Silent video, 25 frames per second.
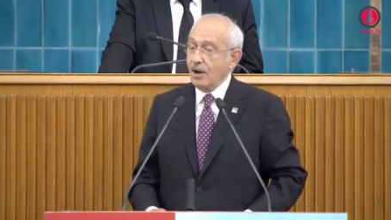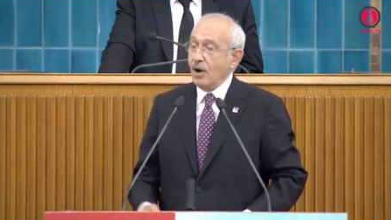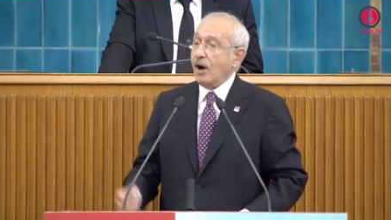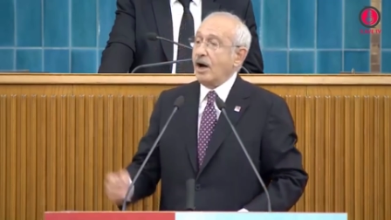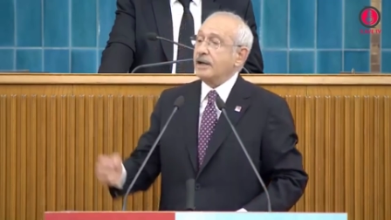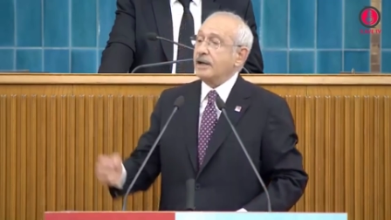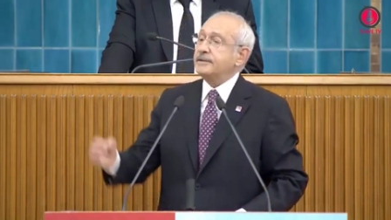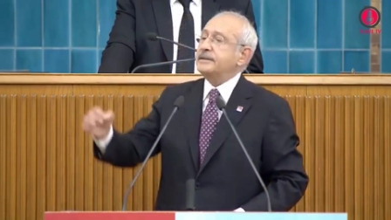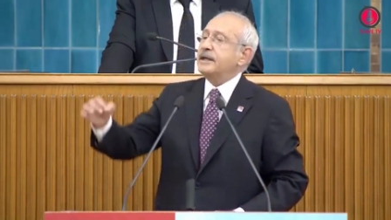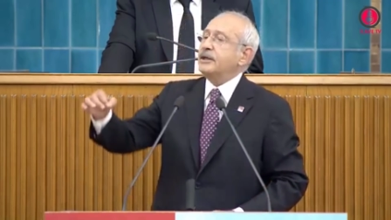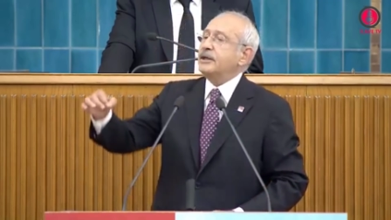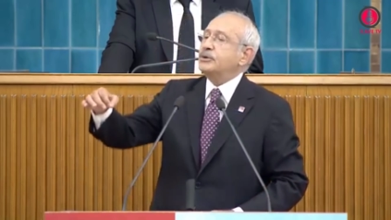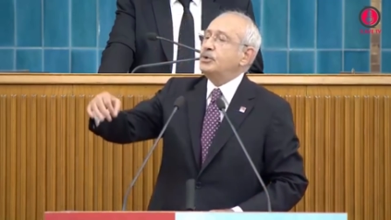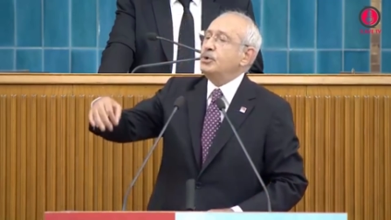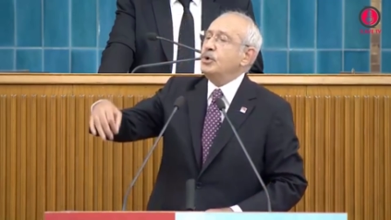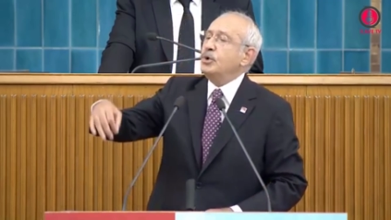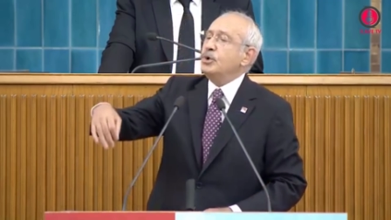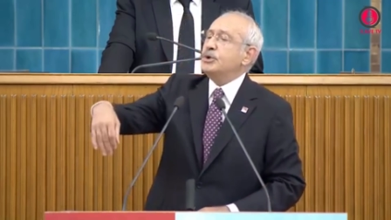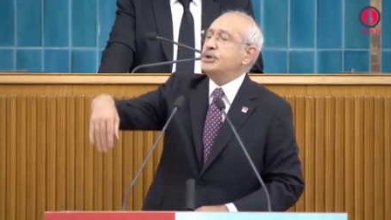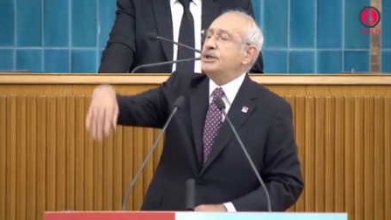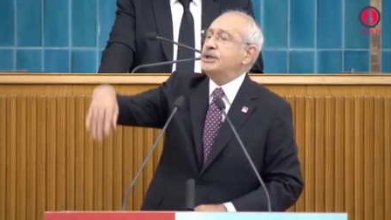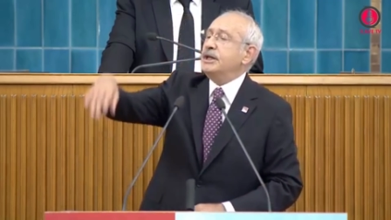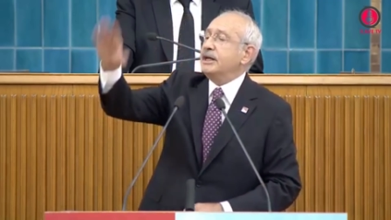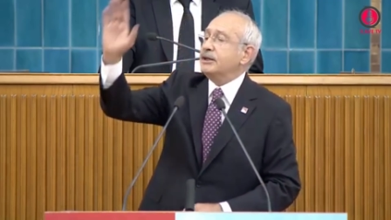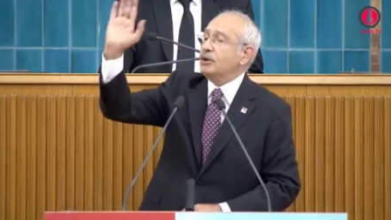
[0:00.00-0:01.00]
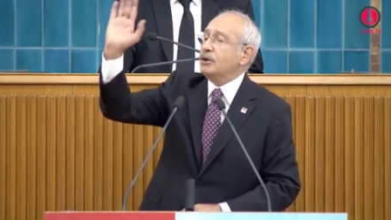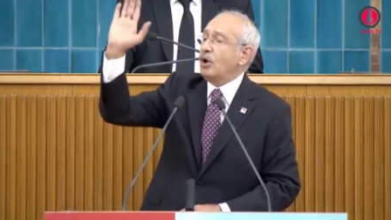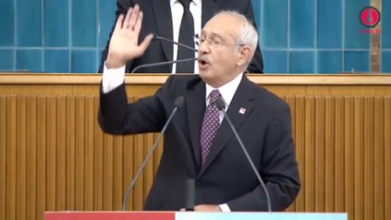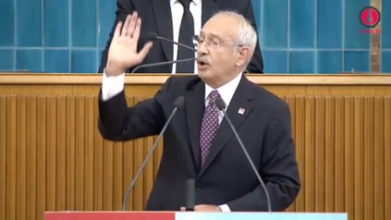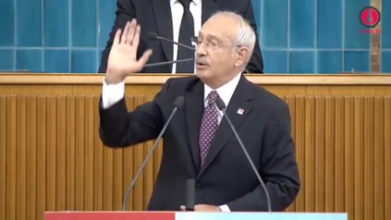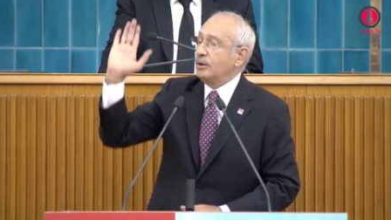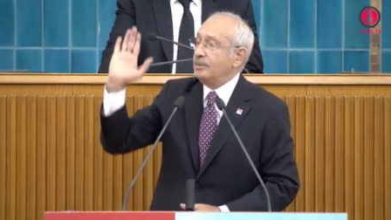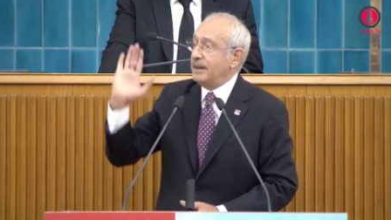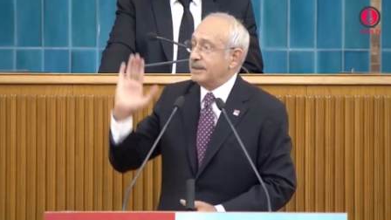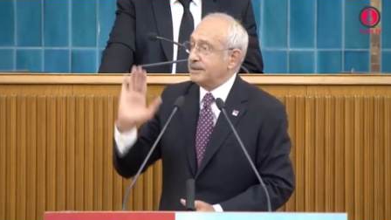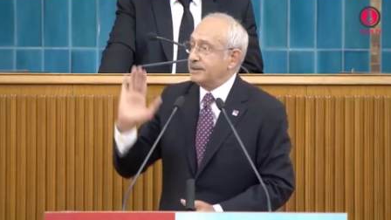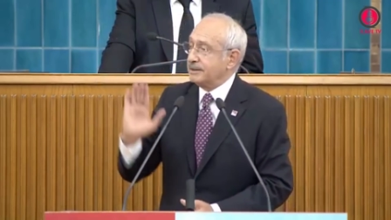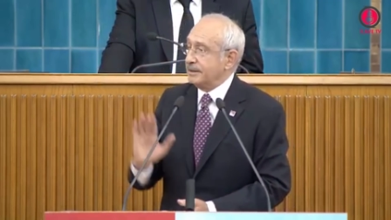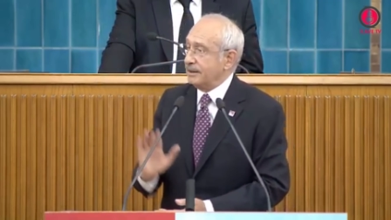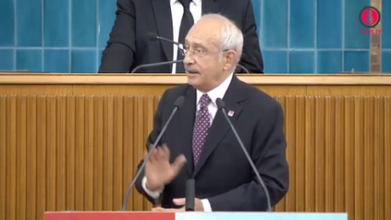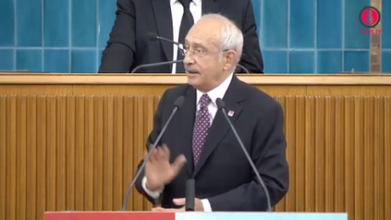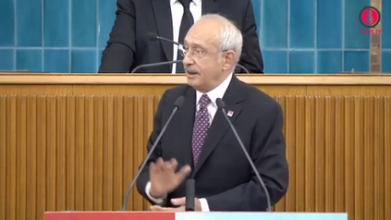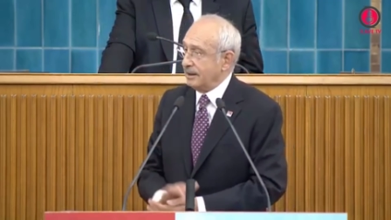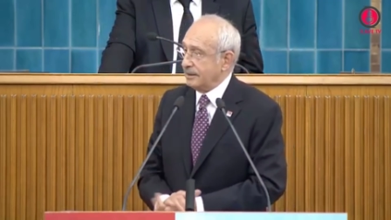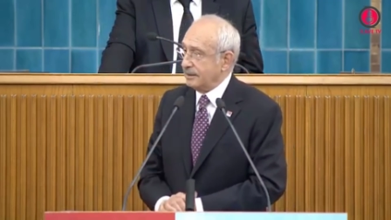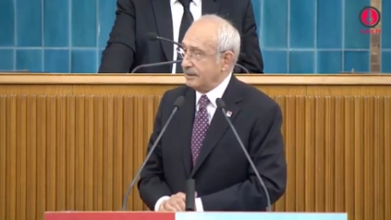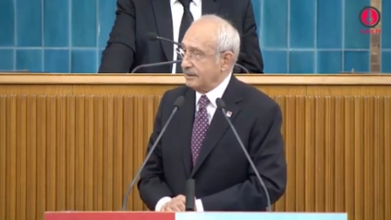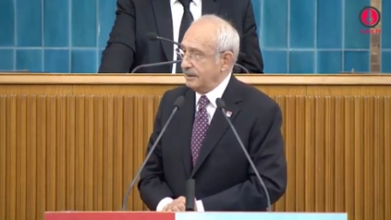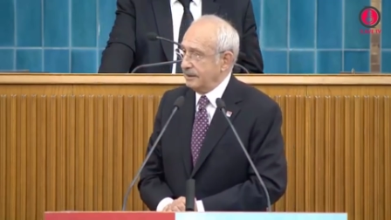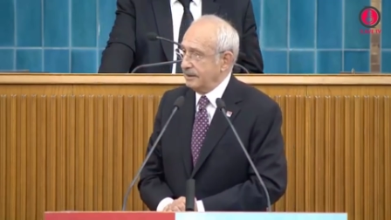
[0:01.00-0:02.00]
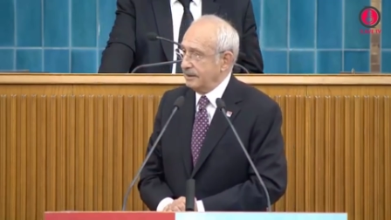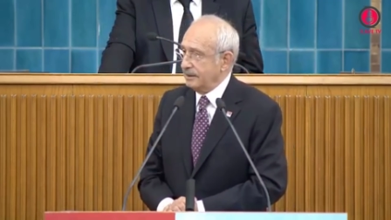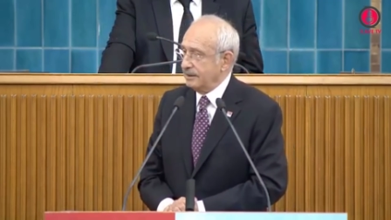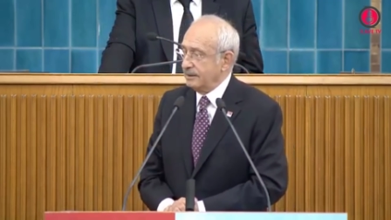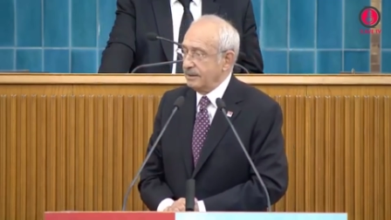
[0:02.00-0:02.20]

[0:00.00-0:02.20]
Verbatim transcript: hatta Türkiye'de olmadığı halde